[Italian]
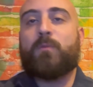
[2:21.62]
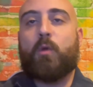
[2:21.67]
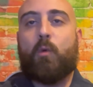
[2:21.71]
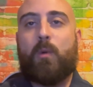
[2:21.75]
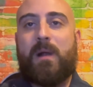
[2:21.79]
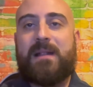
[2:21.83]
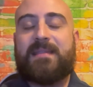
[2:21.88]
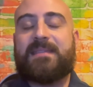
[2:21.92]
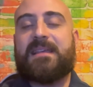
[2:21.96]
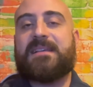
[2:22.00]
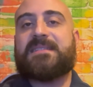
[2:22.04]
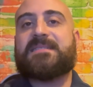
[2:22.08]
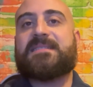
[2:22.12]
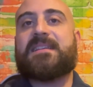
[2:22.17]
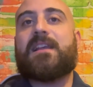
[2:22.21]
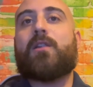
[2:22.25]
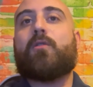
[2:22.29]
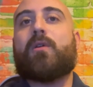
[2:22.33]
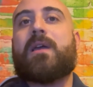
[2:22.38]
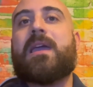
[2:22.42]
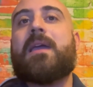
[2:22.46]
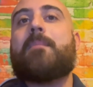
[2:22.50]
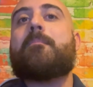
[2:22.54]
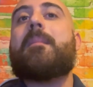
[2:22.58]
quel
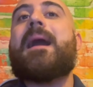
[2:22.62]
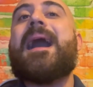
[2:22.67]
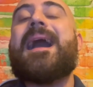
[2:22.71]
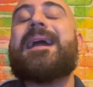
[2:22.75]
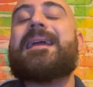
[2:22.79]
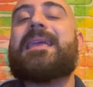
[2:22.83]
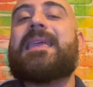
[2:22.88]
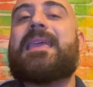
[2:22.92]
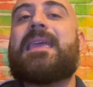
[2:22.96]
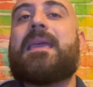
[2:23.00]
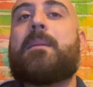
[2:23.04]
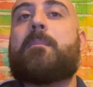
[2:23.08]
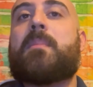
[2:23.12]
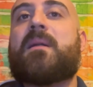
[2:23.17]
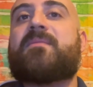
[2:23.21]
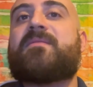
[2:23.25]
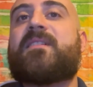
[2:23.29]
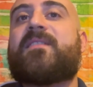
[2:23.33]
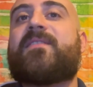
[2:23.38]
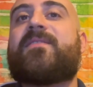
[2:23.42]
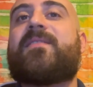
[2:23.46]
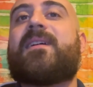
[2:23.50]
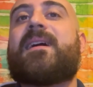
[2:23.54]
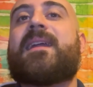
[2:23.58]
tassello che manchi per
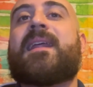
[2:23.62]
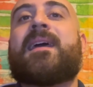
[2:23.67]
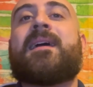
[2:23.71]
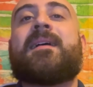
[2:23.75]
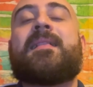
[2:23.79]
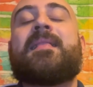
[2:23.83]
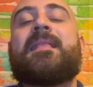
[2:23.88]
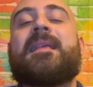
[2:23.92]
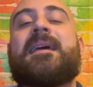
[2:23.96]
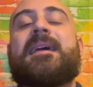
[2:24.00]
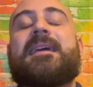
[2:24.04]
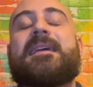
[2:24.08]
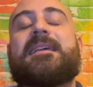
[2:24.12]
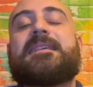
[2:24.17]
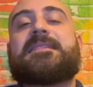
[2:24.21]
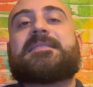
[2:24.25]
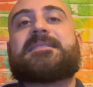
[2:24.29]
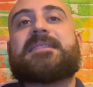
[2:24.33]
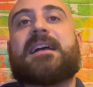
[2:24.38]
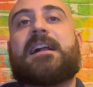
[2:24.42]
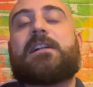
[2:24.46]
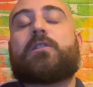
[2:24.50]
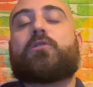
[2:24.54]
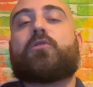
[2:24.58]
far fare il
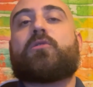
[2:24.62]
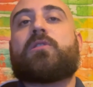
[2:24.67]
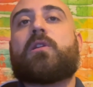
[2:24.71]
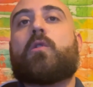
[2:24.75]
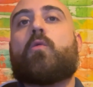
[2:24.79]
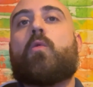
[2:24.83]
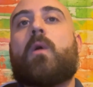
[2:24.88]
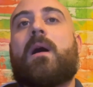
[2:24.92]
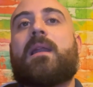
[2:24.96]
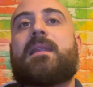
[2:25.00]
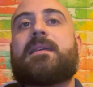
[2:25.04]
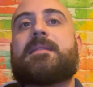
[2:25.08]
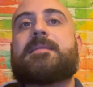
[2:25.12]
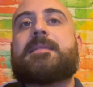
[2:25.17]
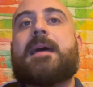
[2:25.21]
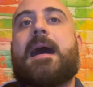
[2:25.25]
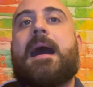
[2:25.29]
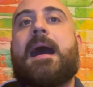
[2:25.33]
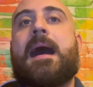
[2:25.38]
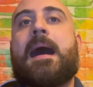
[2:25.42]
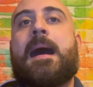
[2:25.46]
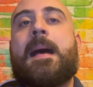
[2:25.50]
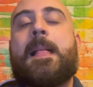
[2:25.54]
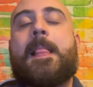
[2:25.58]
salto di
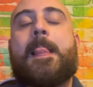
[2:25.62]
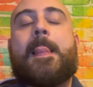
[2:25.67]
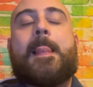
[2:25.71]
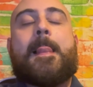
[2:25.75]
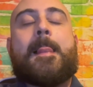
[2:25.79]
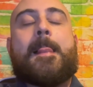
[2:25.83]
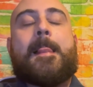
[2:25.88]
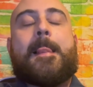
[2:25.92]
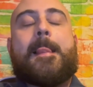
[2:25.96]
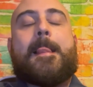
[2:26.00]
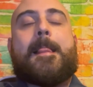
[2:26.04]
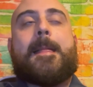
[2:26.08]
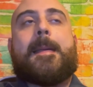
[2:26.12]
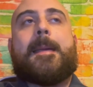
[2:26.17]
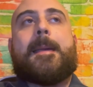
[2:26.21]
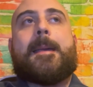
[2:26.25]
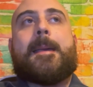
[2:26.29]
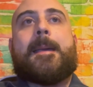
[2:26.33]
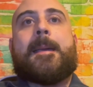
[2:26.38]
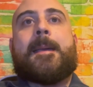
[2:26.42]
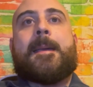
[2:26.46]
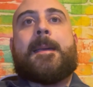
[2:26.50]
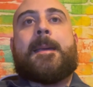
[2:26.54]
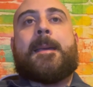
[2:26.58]
qualità
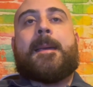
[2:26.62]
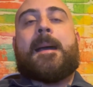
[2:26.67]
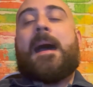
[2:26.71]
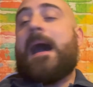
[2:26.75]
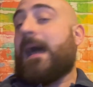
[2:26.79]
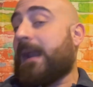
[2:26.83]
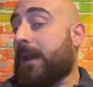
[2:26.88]
eh, al